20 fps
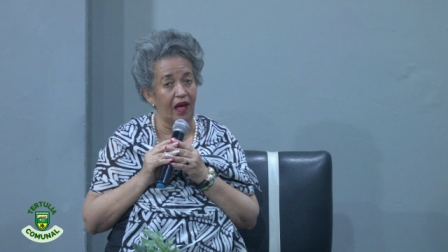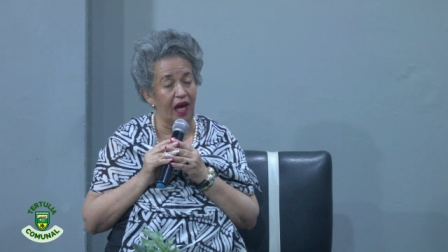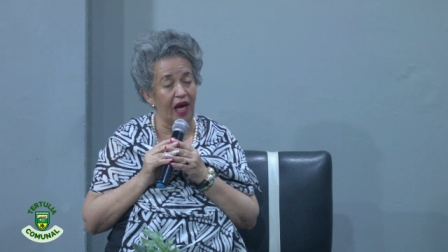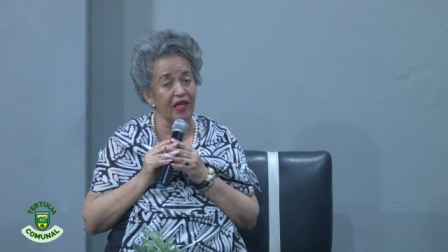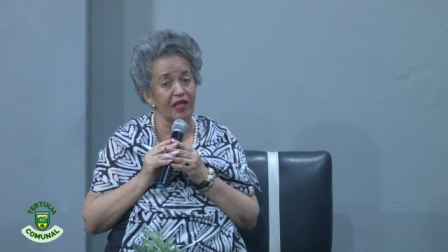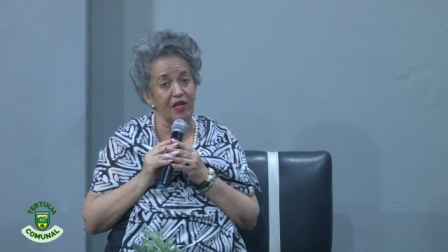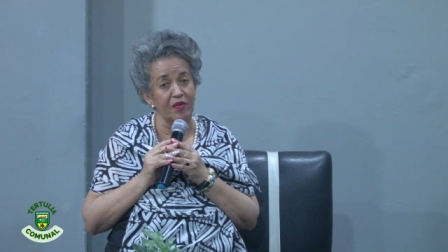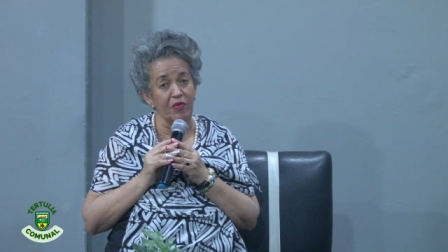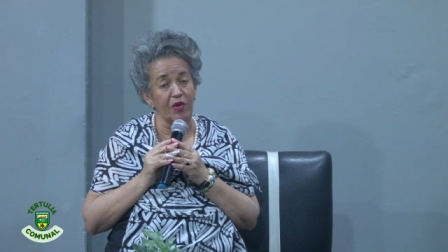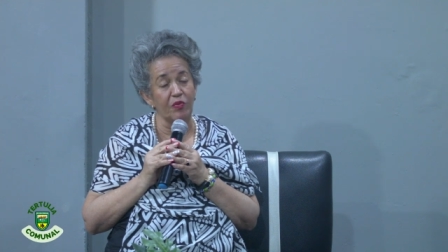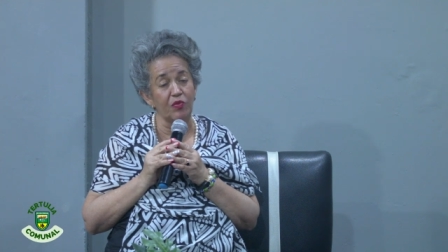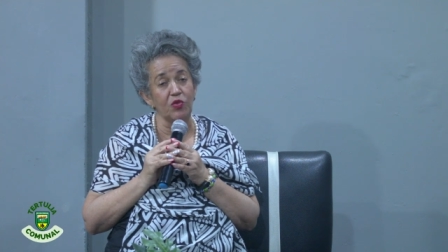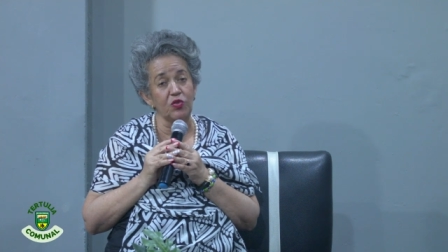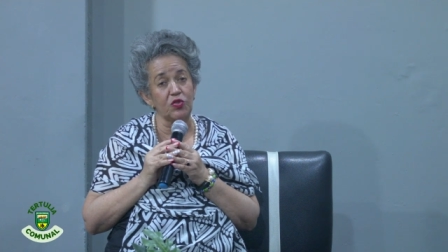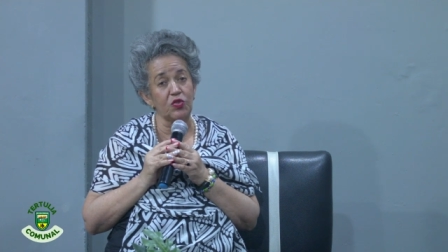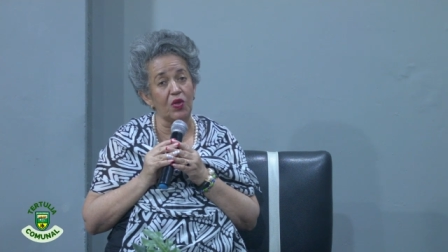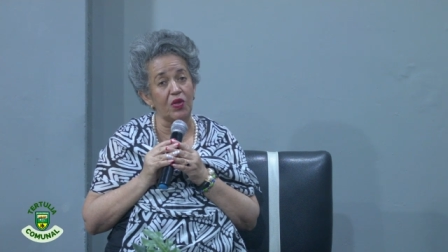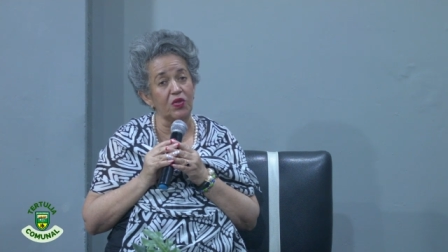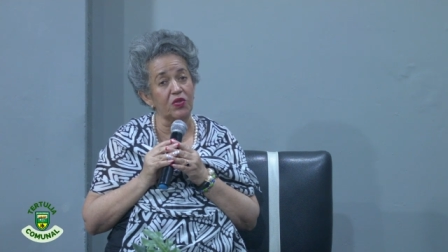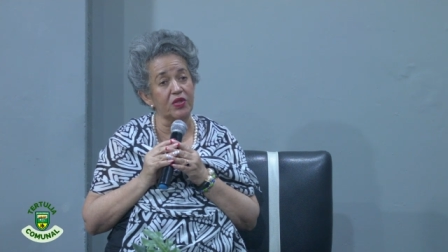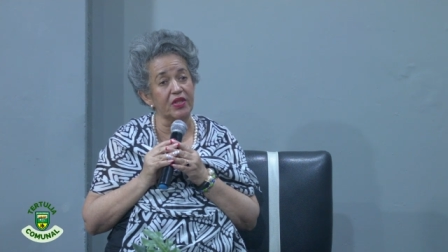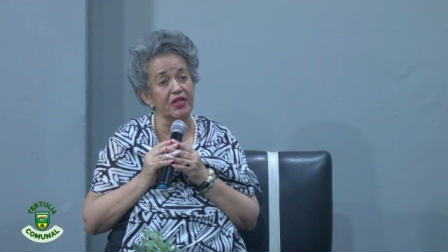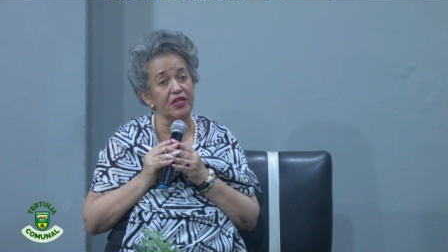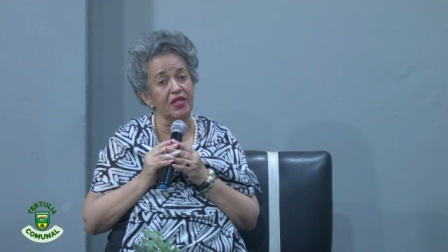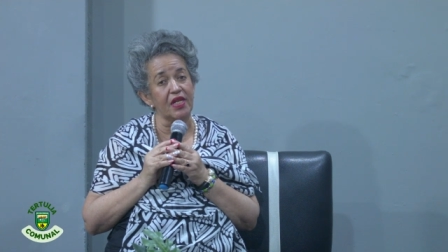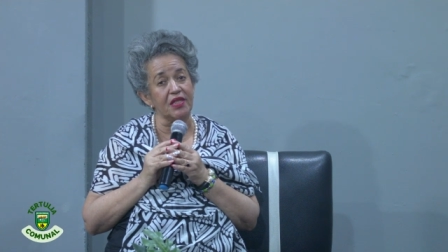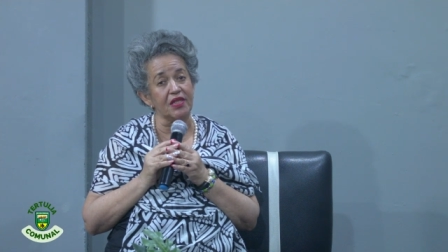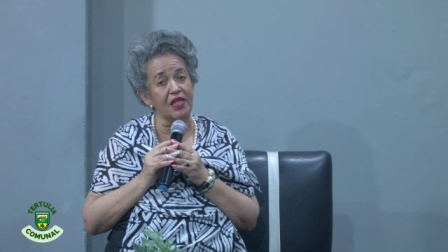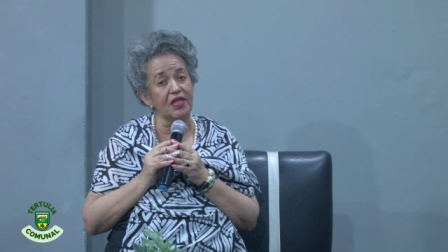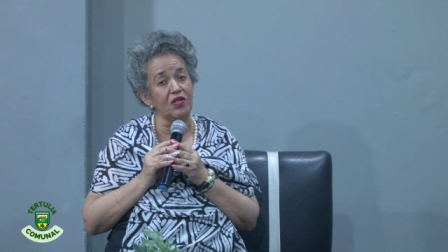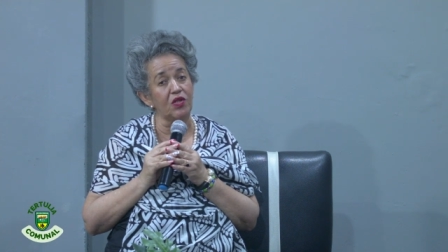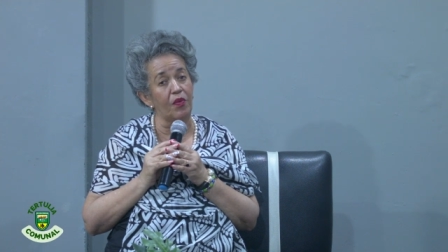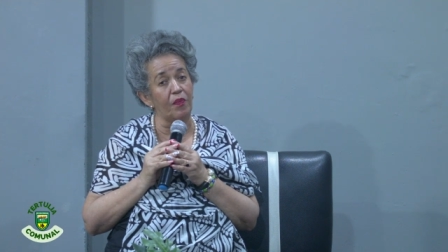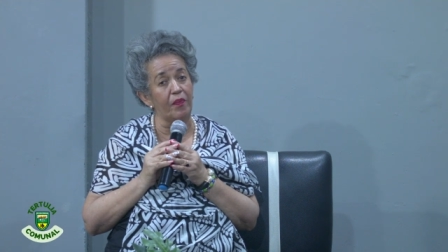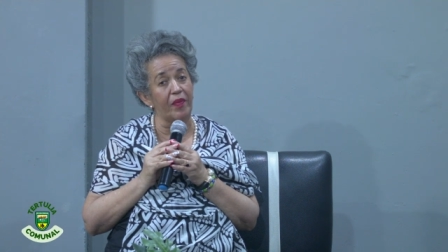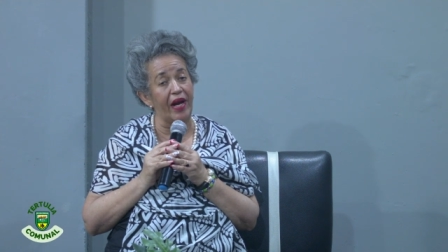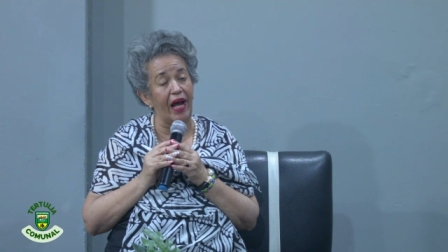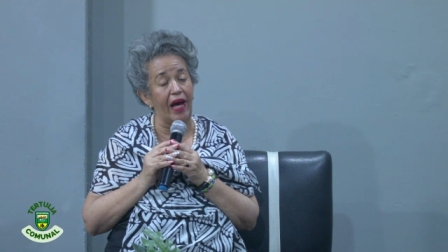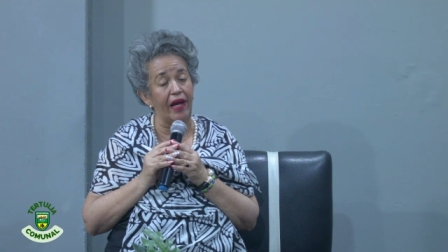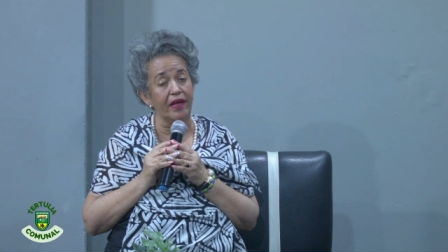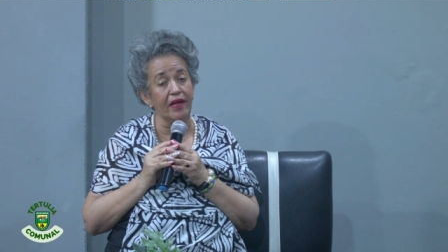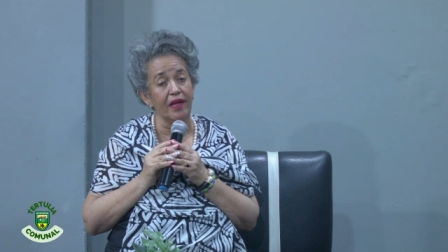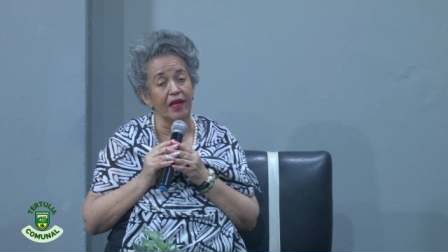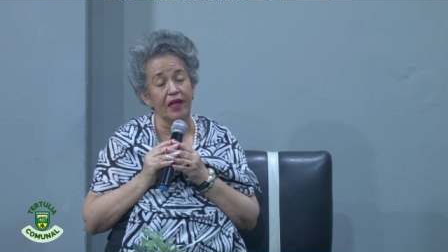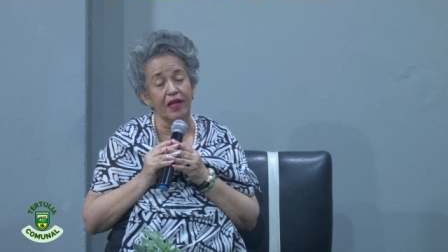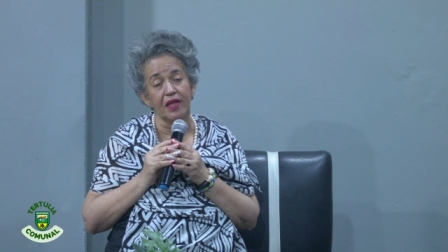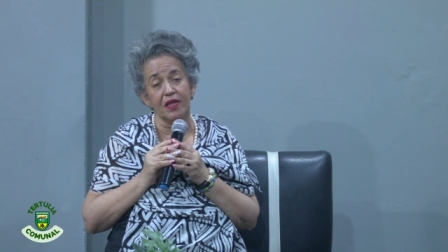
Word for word: Animo mucho a los que se hacen nombrar